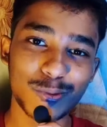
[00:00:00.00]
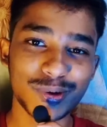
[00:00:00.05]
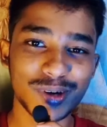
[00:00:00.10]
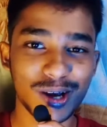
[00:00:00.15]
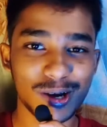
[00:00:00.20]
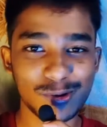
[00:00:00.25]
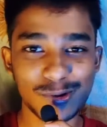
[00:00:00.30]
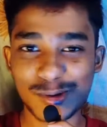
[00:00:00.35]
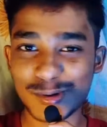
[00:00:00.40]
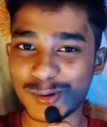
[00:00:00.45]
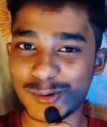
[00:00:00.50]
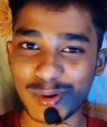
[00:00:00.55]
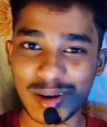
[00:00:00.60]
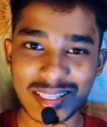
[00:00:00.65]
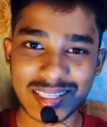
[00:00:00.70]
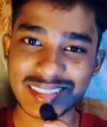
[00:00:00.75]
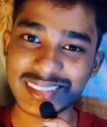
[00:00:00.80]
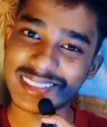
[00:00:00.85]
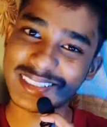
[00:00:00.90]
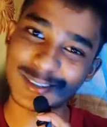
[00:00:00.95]
অভিনয়গুলো
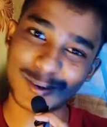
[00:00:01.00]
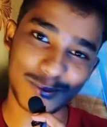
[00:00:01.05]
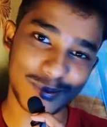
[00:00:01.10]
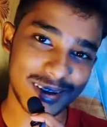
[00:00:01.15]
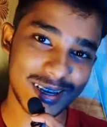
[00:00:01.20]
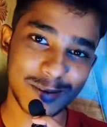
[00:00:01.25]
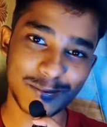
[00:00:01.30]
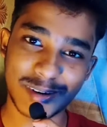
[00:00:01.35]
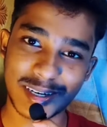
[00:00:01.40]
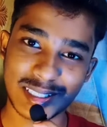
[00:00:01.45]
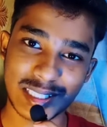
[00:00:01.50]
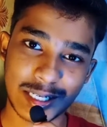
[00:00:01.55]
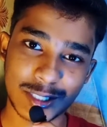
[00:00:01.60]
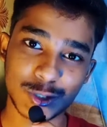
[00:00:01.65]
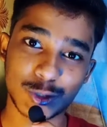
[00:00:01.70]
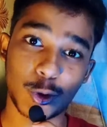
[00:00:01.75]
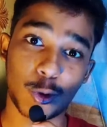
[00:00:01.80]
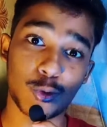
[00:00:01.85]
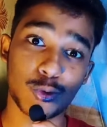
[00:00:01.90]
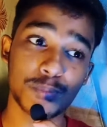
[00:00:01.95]
করেছে সেটা সবাই আপনারা জানেন
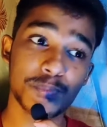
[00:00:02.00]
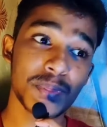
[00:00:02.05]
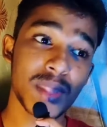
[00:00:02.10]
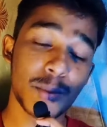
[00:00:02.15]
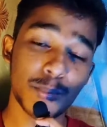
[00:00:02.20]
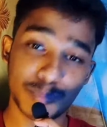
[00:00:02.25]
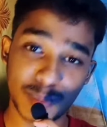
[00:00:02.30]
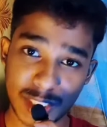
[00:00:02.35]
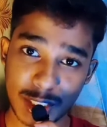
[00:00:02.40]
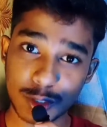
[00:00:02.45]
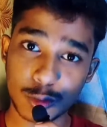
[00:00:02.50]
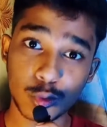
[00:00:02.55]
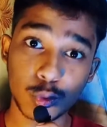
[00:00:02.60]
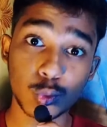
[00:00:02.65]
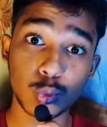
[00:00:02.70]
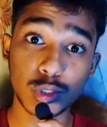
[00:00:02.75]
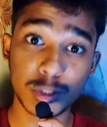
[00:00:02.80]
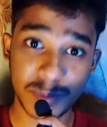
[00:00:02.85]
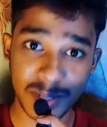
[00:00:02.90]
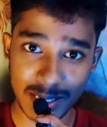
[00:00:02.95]
যখন বিশেষ করে
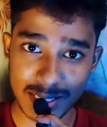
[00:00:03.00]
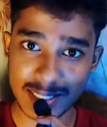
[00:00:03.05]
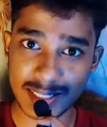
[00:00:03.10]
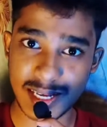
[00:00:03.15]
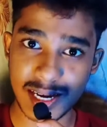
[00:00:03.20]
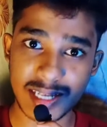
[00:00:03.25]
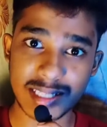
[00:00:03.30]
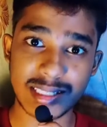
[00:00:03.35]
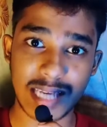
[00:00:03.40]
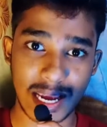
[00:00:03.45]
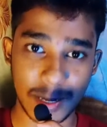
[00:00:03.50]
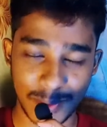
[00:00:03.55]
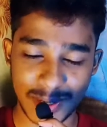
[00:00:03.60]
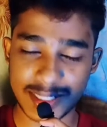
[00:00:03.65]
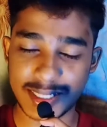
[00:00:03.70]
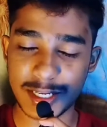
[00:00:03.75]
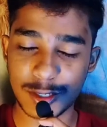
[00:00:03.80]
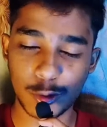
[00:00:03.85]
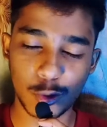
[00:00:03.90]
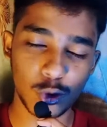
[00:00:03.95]
উজবেকিস্তানে যায় মানে
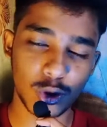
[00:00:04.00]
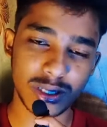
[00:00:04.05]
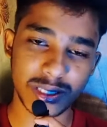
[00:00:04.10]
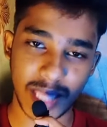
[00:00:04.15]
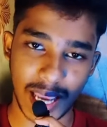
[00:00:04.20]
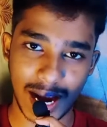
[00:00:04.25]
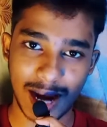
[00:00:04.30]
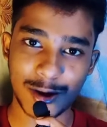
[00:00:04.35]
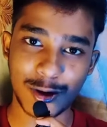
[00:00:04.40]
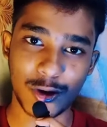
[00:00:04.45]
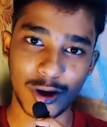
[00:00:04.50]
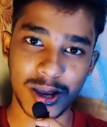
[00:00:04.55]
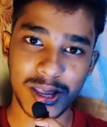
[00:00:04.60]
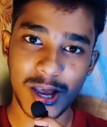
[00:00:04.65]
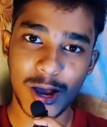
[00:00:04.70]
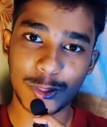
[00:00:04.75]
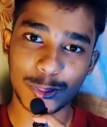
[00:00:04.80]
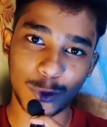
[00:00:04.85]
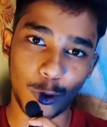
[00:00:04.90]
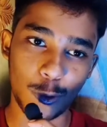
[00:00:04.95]
সিনগুলোকে দেখানো হয়
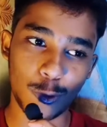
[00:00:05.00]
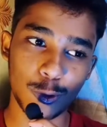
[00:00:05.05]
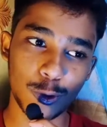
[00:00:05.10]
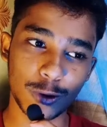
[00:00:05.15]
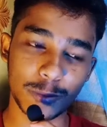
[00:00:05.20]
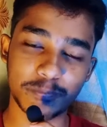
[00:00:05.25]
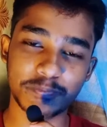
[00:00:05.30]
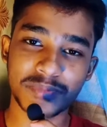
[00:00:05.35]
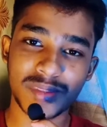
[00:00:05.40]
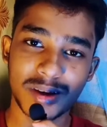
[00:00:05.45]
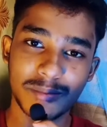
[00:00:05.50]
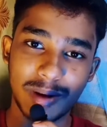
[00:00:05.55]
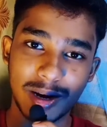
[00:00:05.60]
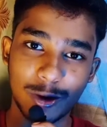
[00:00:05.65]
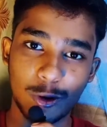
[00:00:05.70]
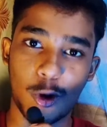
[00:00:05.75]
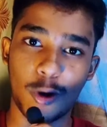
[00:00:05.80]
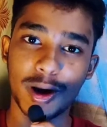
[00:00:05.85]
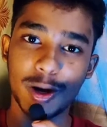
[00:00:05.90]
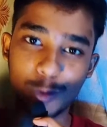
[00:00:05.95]
তখন মানে
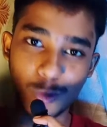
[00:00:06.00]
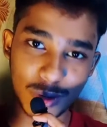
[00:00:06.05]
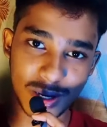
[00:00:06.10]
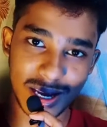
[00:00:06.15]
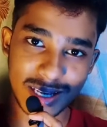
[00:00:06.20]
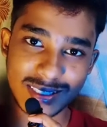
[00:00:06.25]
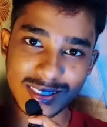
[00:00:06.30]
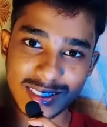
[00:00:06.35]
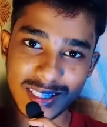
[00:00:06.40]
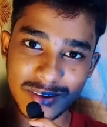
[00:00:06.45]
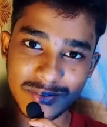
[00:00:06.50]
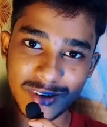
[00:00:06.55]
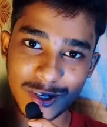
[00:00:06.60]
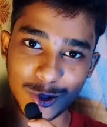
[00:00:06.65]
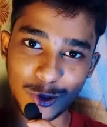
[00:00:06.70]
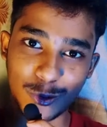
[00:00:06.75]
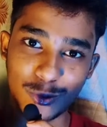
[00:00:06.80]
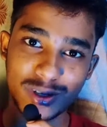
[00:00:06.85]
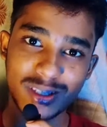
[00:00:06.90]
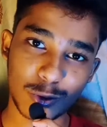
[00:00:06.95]
ঘরে ঢুকে যাচ্ছে দেবরা
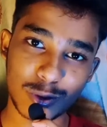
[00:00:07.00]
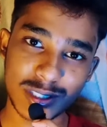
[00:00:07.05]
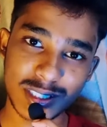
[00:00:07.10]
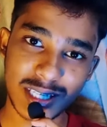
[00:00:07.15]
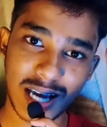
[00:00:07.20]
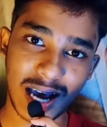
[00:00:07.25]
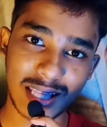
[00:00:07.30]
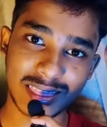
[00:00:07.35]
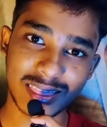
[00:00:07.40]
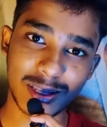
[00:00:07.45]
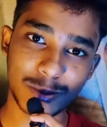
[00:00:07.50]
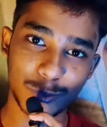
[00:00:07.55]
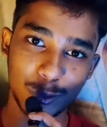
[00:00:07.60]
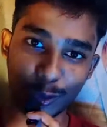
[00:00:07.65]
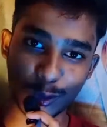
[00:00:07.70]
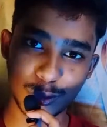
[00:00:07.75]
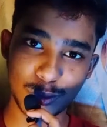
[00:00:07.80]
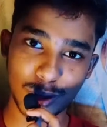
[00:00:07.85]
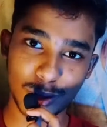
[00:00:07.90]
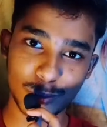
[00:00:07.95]
তখন তখনই সে হাতটা
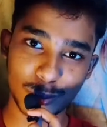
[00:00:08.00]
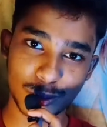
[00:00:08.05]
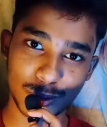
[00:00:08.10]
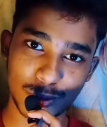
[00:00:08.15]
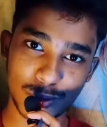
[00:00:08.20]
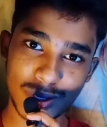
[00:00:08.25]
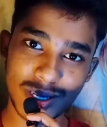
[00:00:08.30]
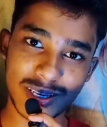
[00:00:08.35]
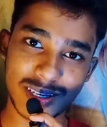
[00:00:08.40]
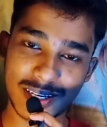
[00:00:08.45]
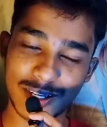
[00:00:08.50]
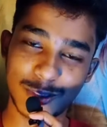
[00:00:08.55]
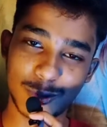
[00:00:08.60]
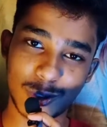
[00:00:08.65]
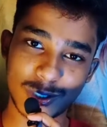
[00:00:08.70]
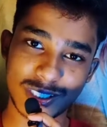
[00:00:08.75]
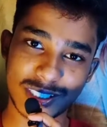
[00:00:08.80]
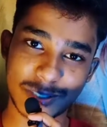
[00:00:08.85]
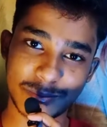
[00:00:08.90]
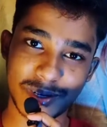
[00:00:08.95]
বন্দুকের মতো করে
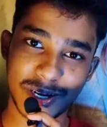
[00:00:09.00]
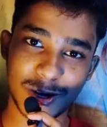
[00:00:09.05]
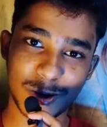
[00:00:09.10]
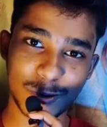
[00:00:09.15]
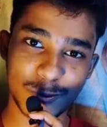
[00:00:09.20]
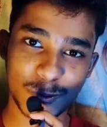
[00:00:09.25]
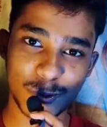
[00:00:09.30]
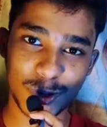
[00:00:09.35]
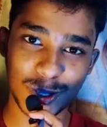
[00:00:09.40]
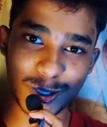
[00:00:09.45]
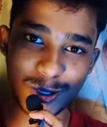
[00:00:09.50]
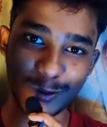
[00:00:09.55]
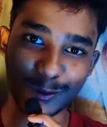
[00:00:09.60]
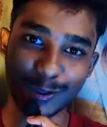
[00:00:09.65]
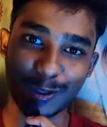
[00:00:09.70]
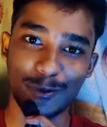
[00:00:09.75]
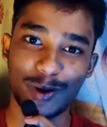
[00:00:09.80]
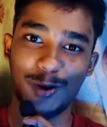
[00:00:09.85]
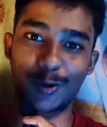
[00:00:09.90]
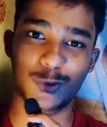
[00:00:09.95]
দরজার সামনে এরকম করে দিল এবং
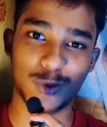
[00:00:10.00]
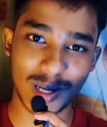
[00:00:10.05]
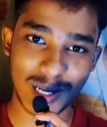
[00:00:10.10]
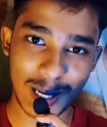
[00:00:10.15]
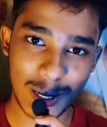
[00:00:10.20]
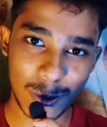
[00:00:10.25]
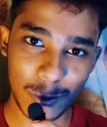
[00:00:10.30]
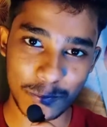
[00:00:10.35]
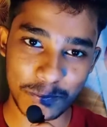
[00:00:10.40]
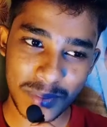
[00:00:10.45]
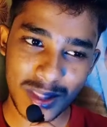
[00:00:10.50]
সবাই ঢুকে গেল